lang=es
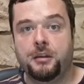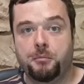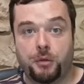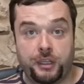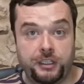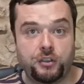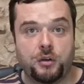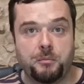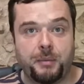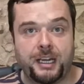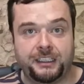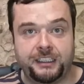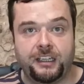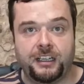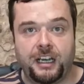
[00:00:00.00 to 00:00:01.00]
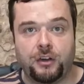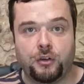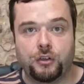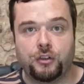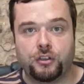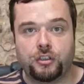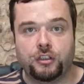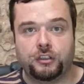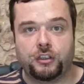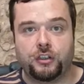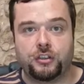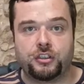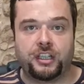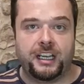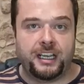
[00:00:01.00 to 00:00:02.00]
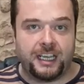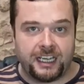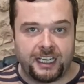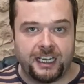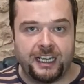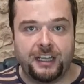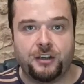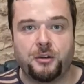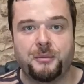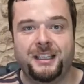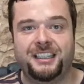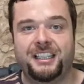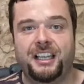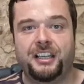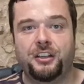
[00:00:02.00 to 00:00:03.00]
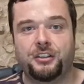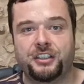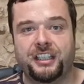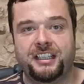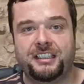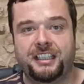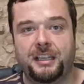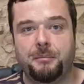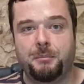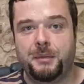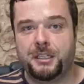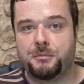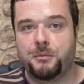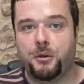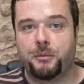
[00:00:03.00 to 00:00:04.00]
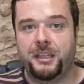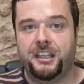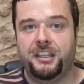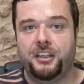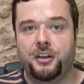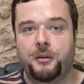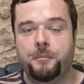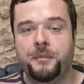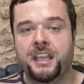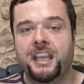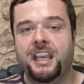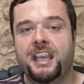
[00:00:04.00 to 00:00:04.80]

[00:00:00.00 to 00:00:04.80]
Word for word: Podéis compartirla con nosotros en la caja de comentarios de este mismo vídeo.